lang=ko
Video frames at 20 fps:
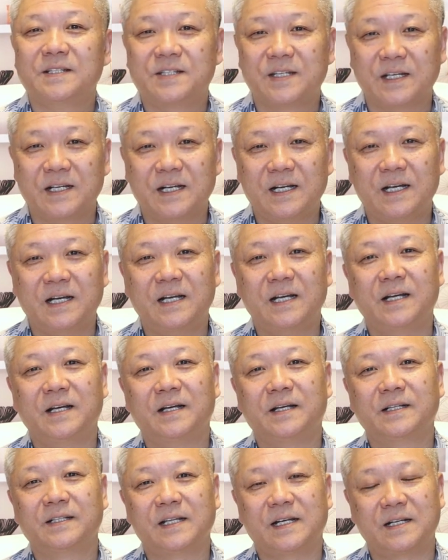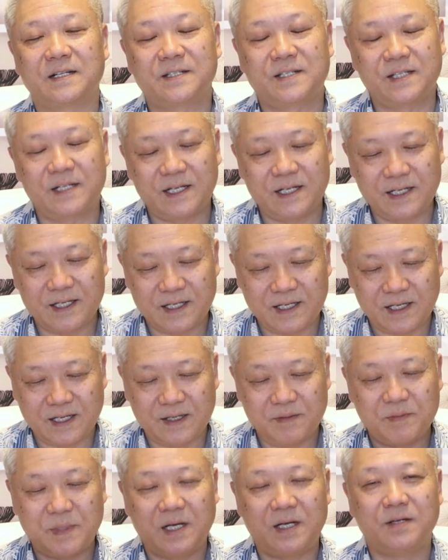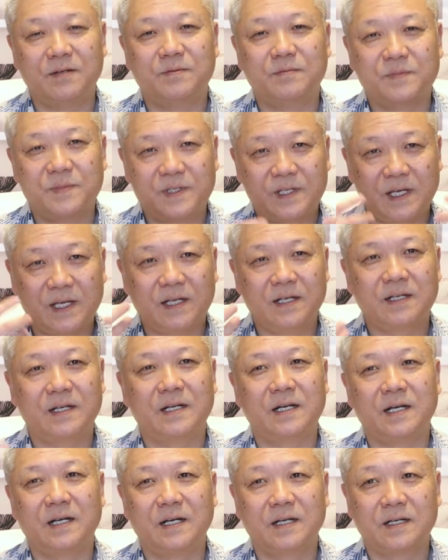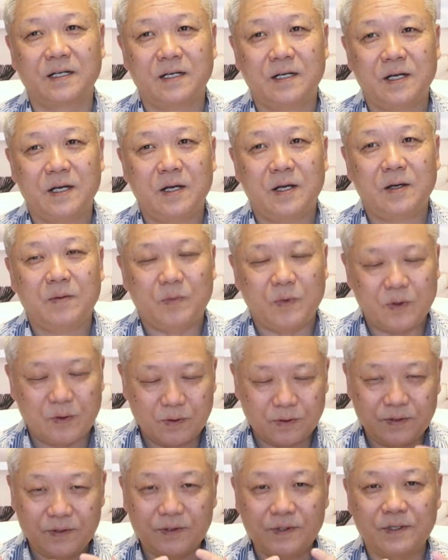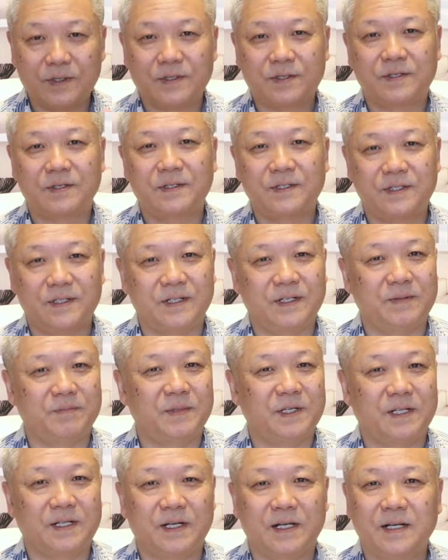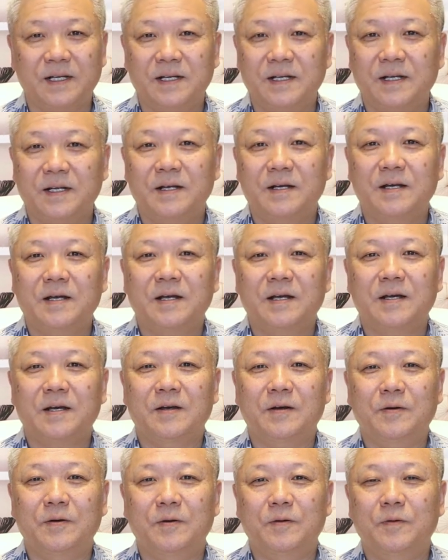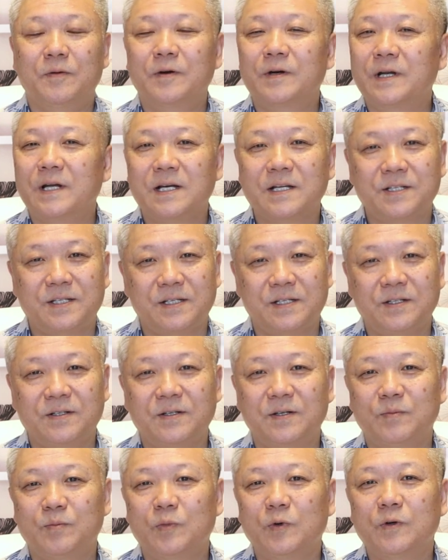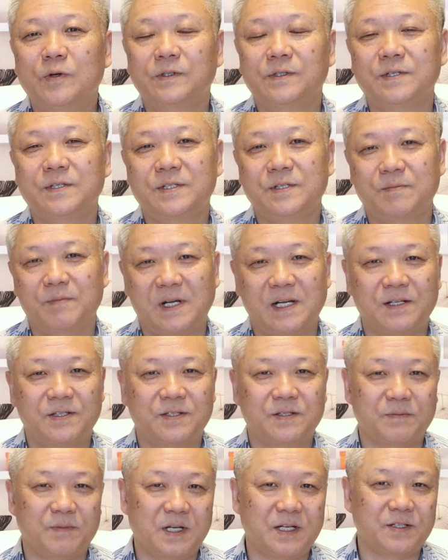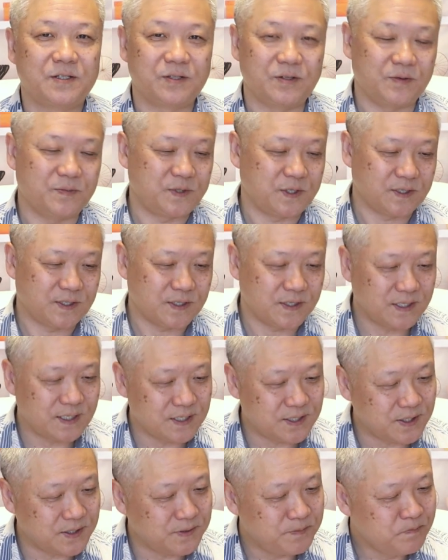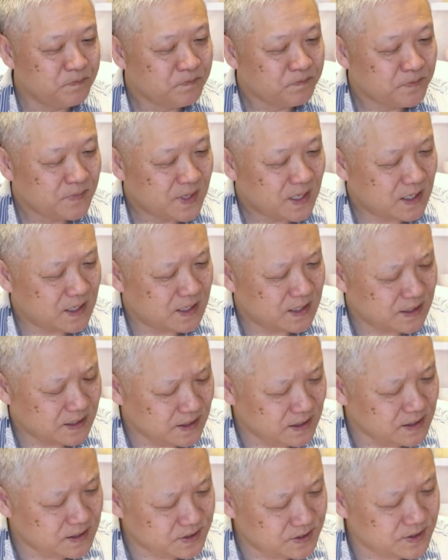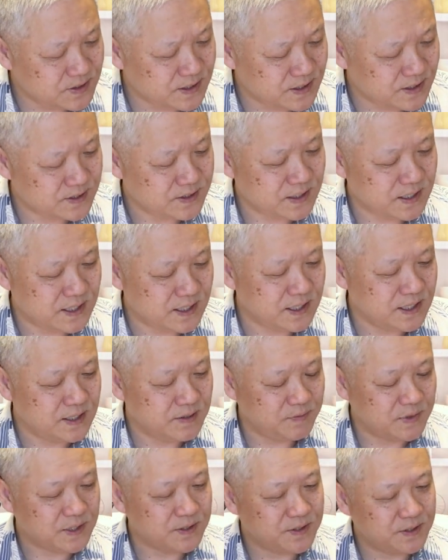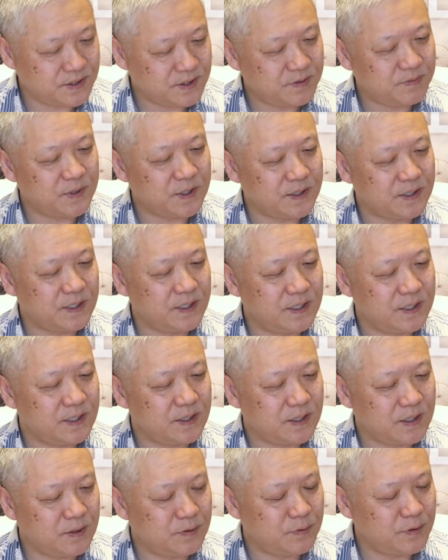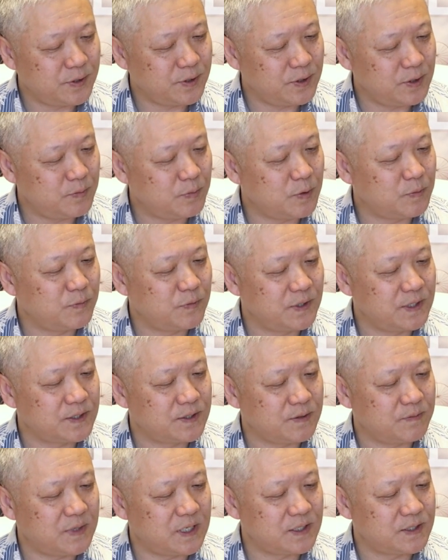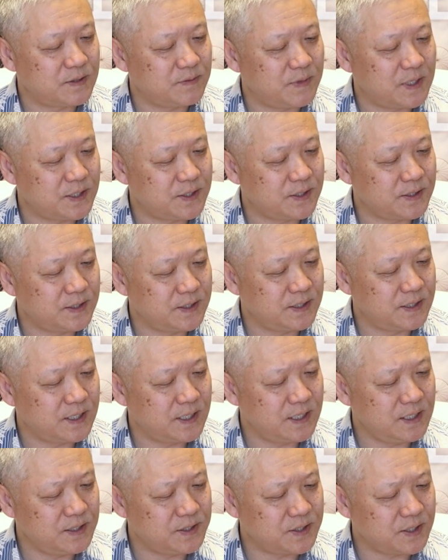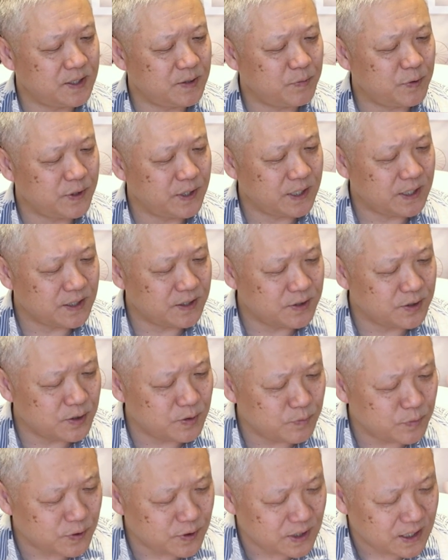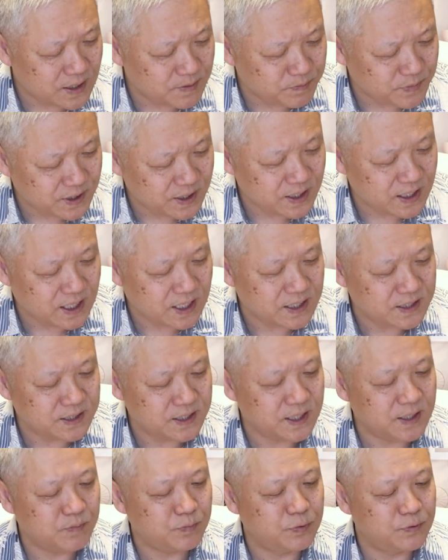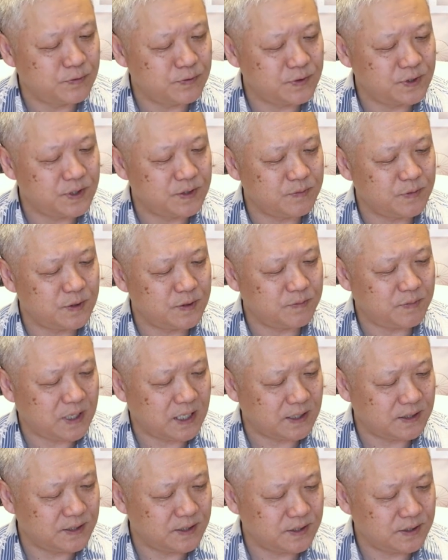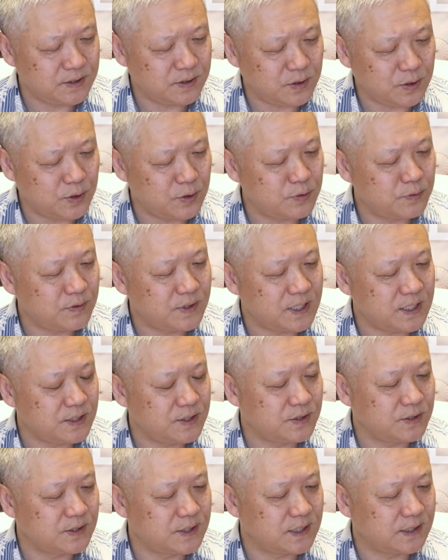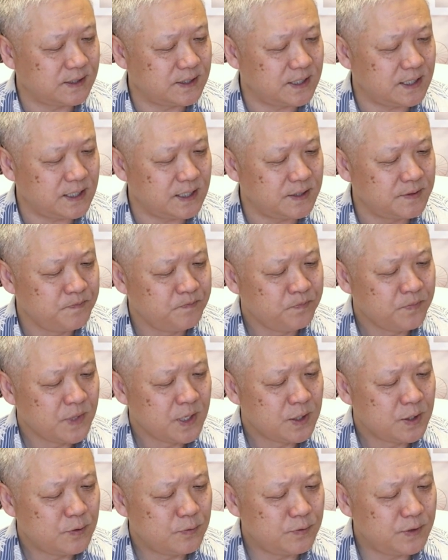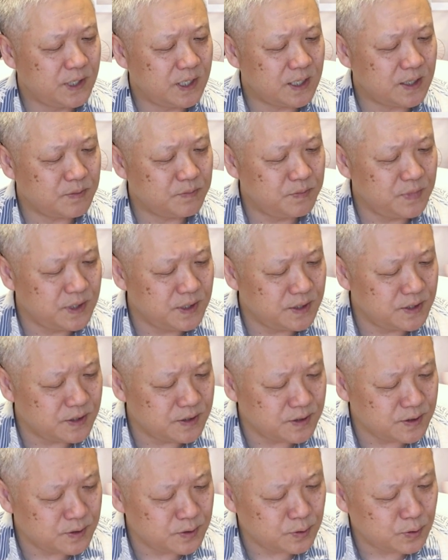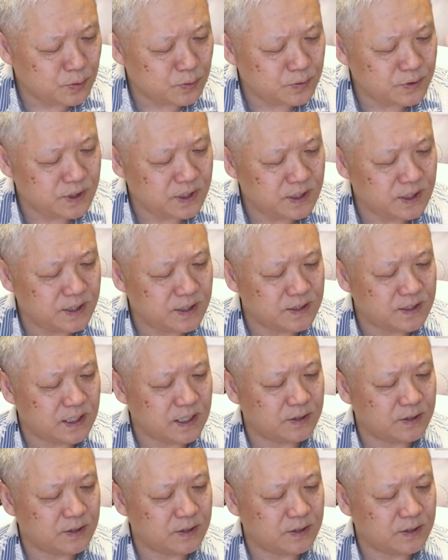제가 당신에게 나의 마음, 생각, 모든 것을 드립니다. 어, 원하시는 것 뭐든지 말씀하시옵소서. 그래서 1절에서 아, 하나님께서 특별히 어, 월요일 본문에서 말씀하셨는데 1절에 보니까 그러므로 함께 하늘의 부르심을 받은 거룩한 형제들아 우리가 믿는 도리의